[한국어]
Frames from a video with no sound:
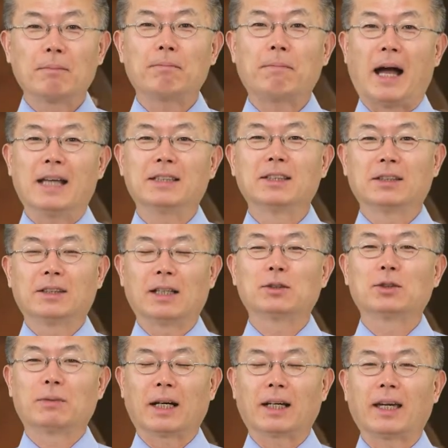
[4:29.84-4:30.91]
반전될
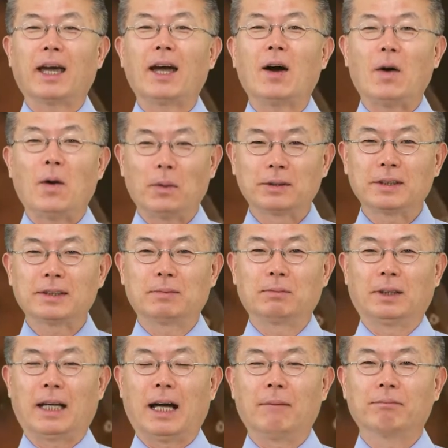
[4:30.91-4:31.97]
수밖에
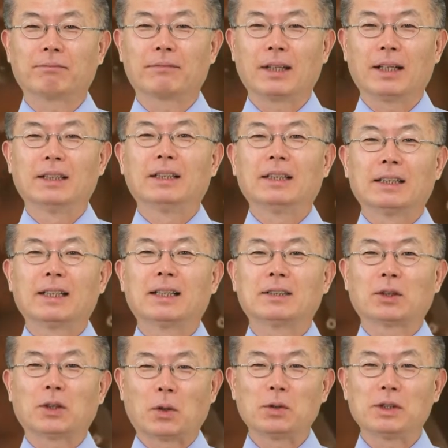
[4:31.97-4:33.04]
없었습니다.
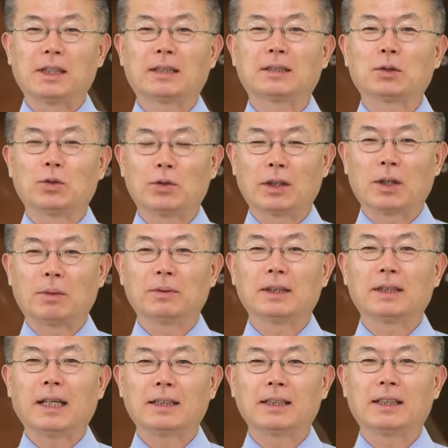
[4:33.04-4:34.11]
그래서 결혼식에서
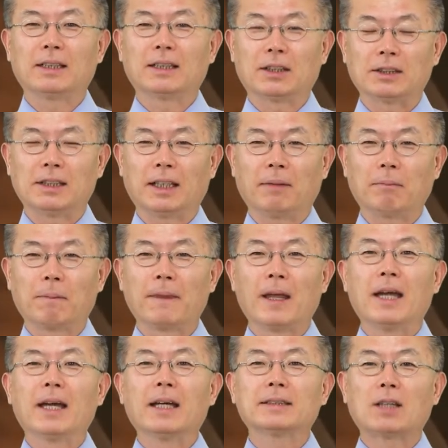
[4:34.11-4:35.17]
유리컵을 깨뜨리는 것이
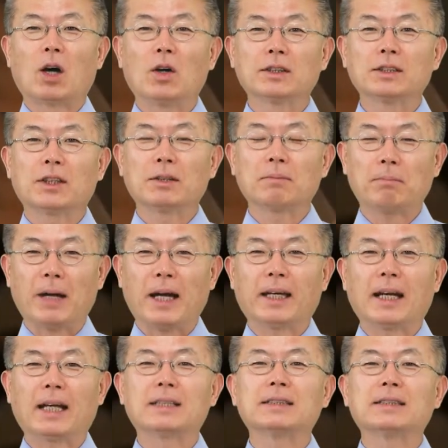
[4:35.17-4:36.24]
성전
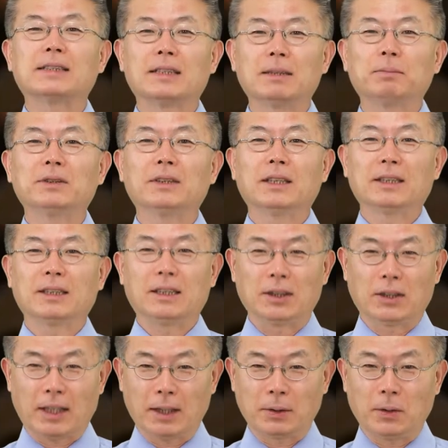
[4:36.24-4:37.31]
파괴라는 슬픈 일을
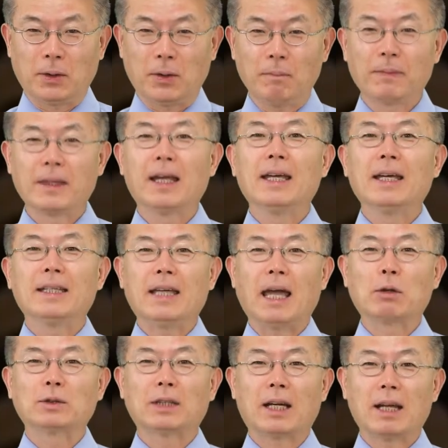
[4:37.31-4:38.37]
기억하고
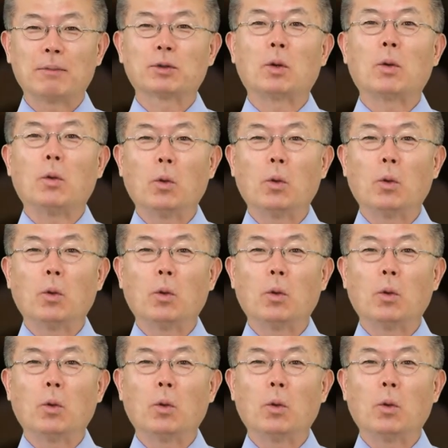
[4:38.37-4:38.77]
예루살렘으로